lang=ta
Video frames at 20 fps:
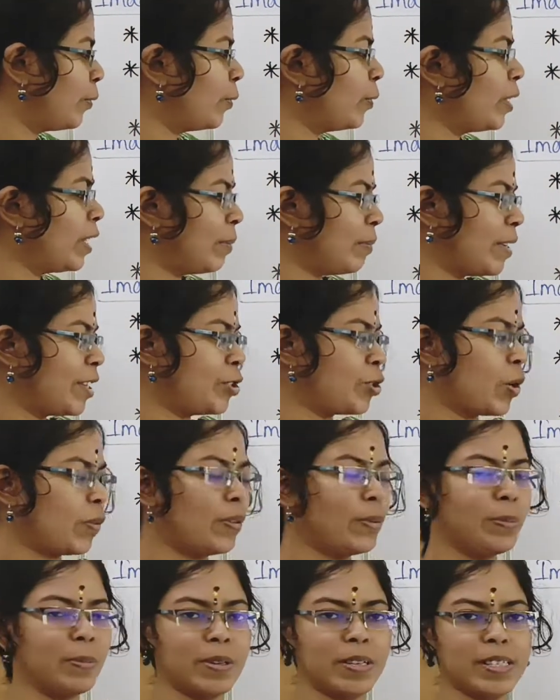அ ஃபுல் இமேஜ்
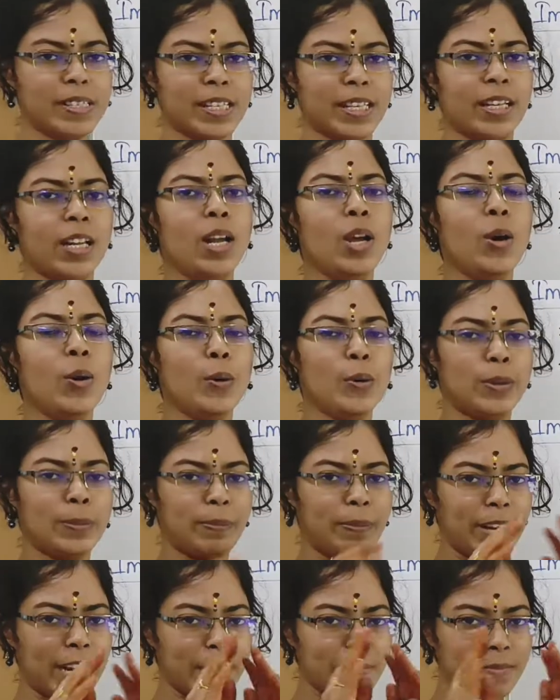ஆஃப் அ பர்சன் ஒரு
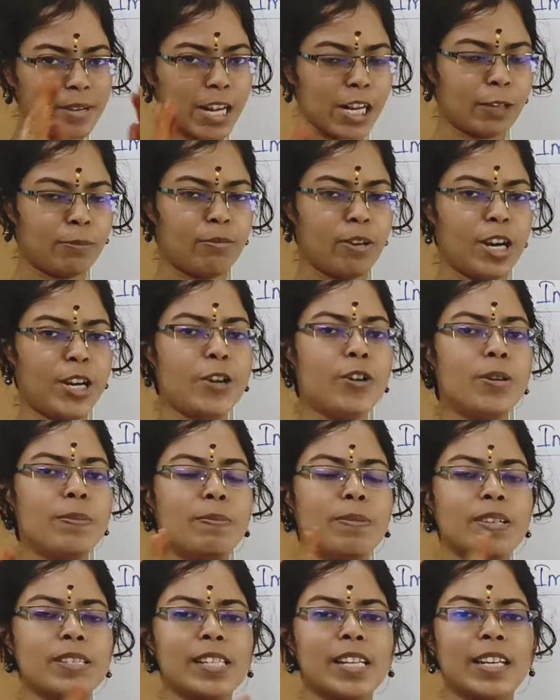பிளெயின் மிரருக்கு முன்னாடி
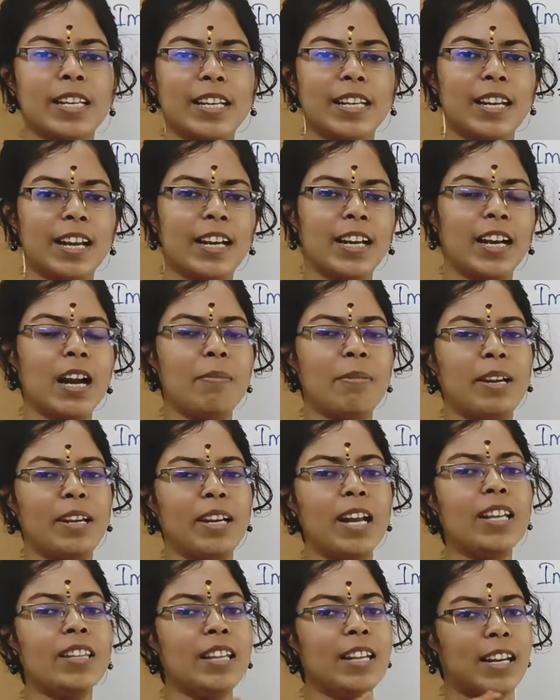ஒரு பர்சன் நிற்கிறாங்க
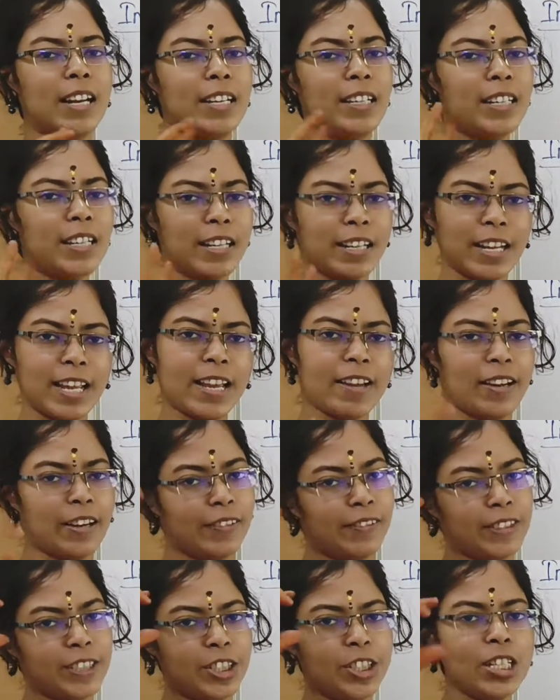அப்படின்னா அந்த ரெண்டு ரே
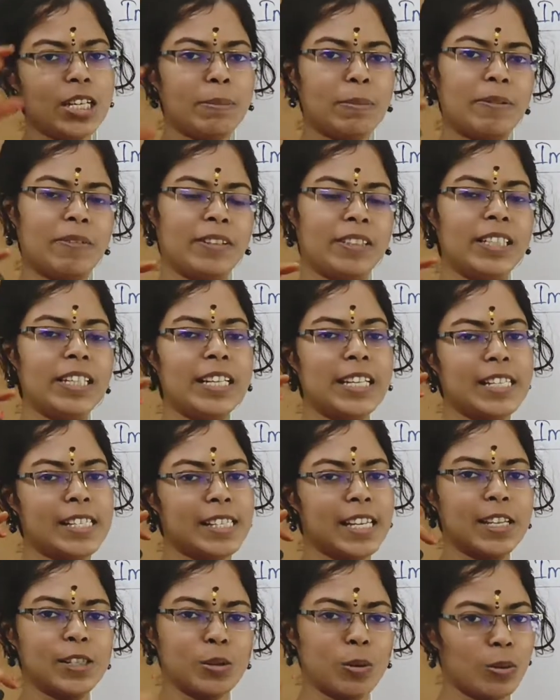வச்சு நம்ம வந்து
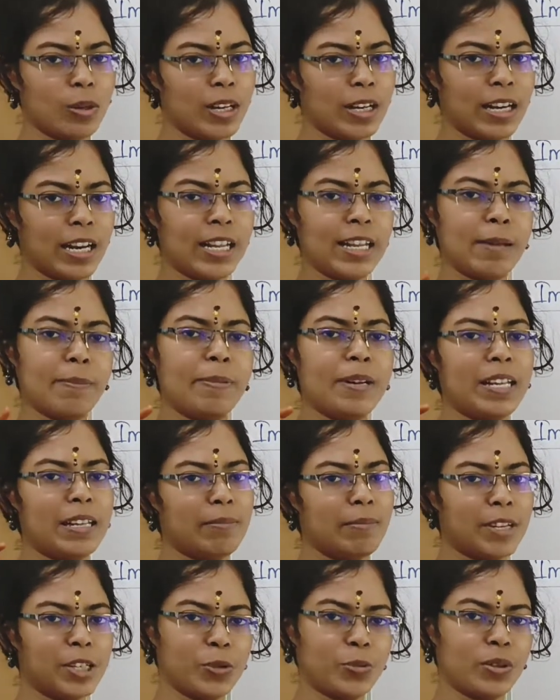ஈஸியாக சொல்லிடலாம் எப்படி
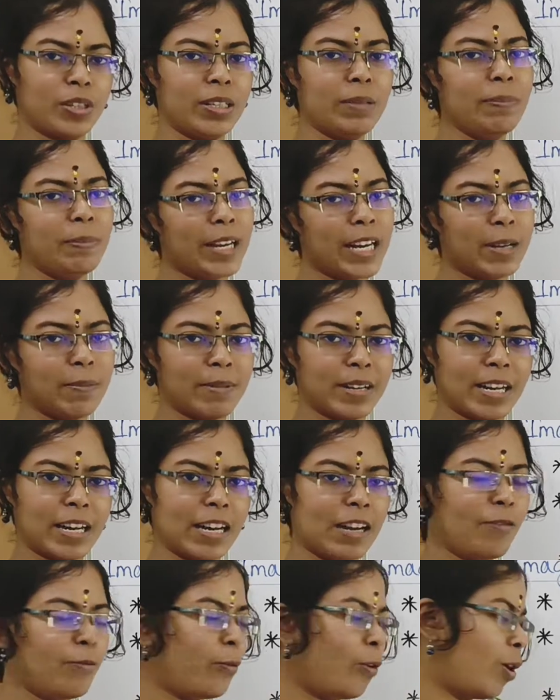இமேஜ் வந்து பிளெயின்
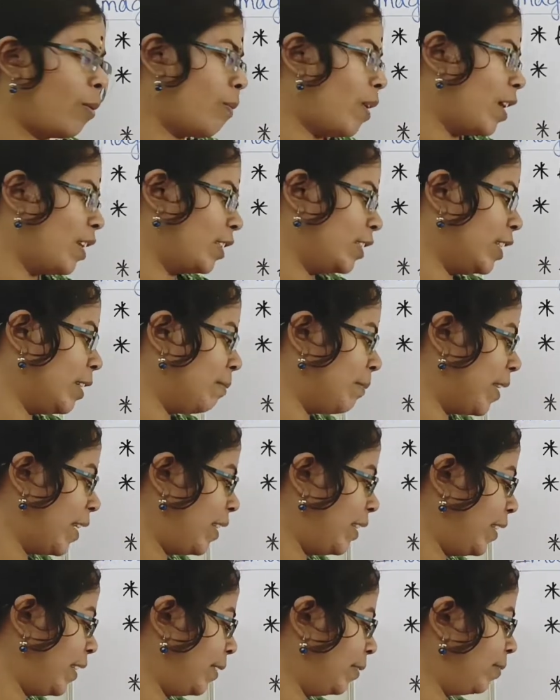மிரரில் ஃபார்ம் ஆகுது
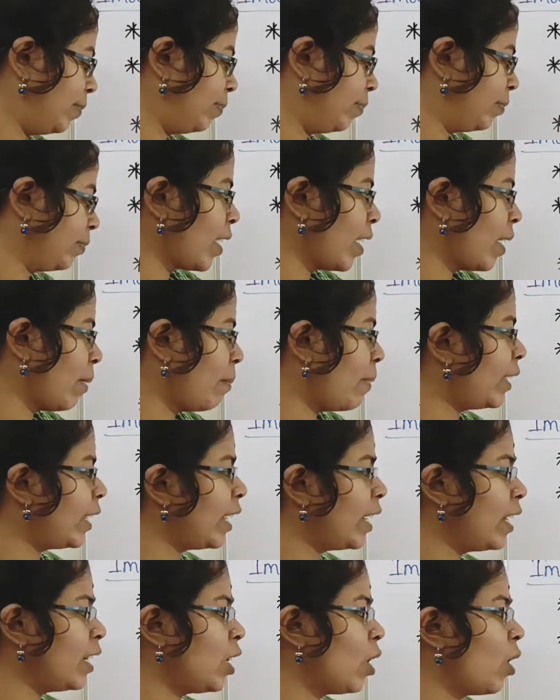அப்படின்ட்டு
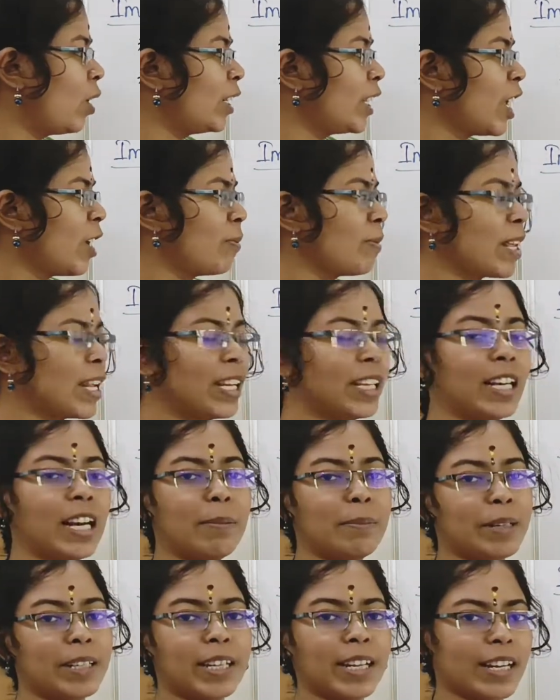பட் ஆனால் கான்கேவில் இருக்க
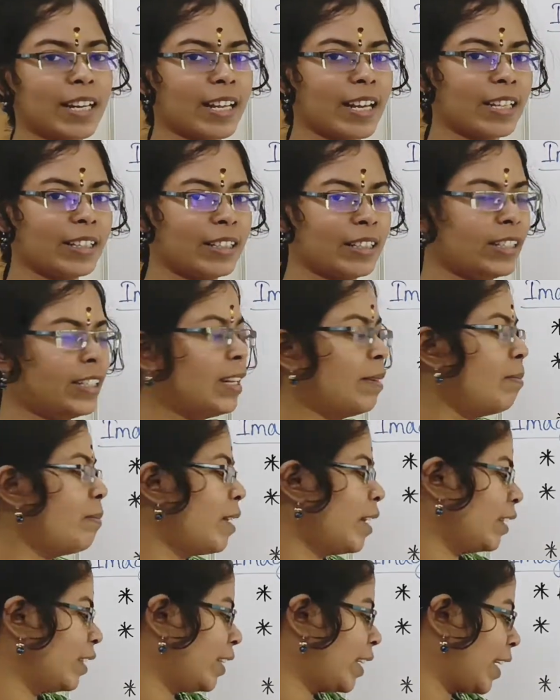அப்படி கிடையாது
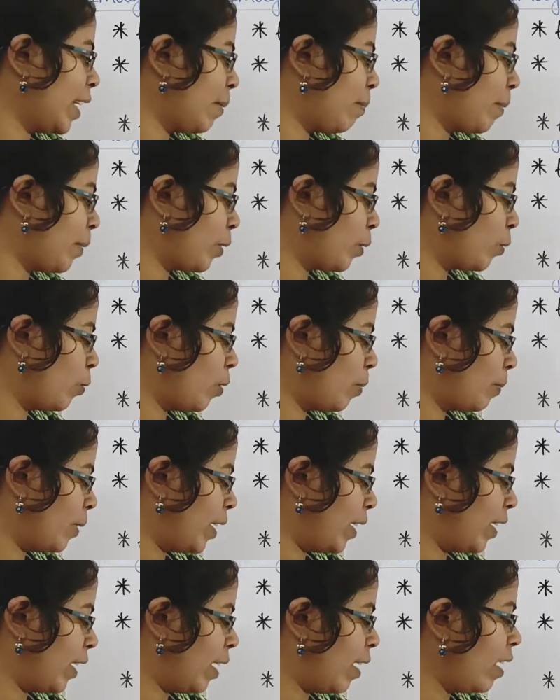நம்ம அதுக்கு என்ன பண்ணணும்
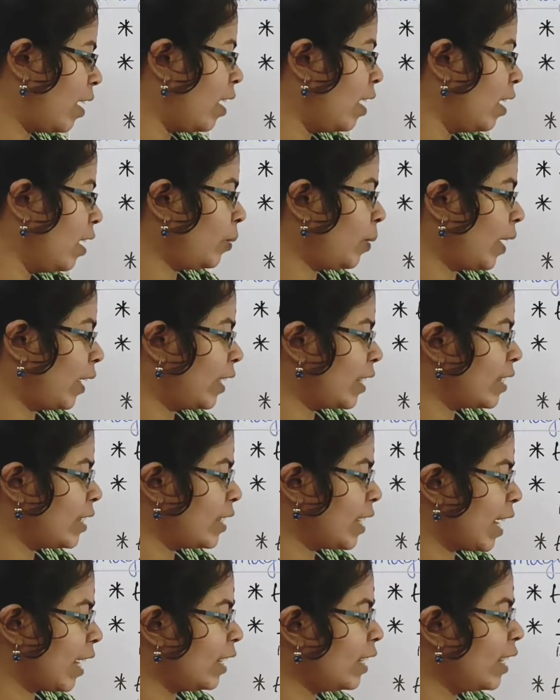அப்படின்னா டு
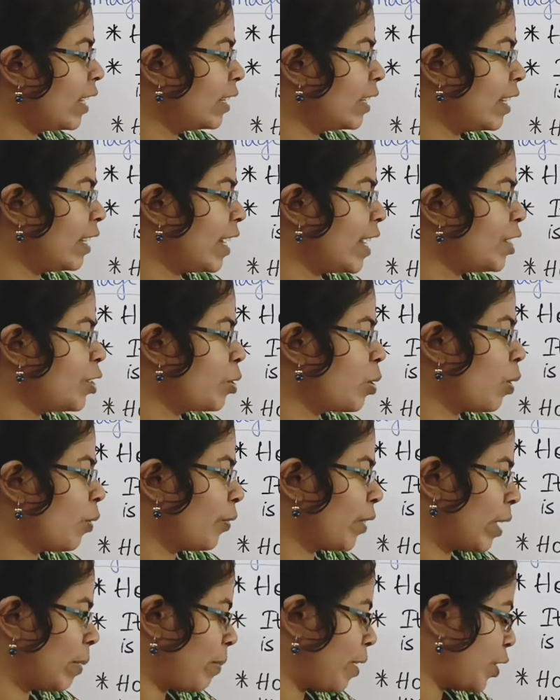அண்டர்ஸ்டாண்ட் த நேச்சர்
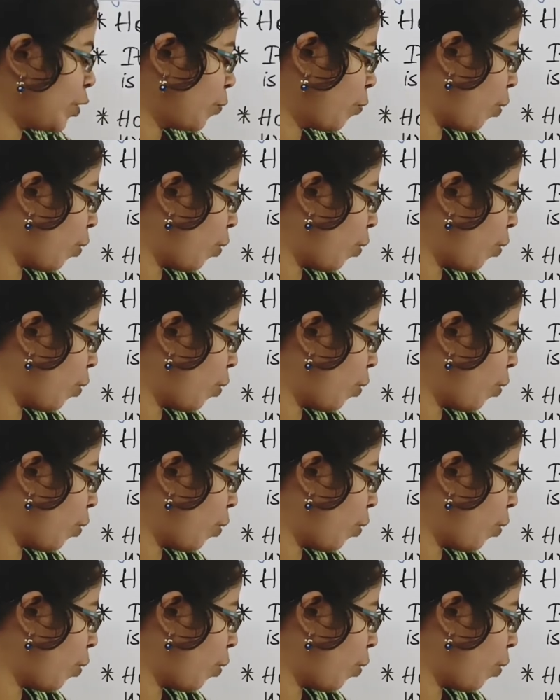ஆஃப் இமேஜ்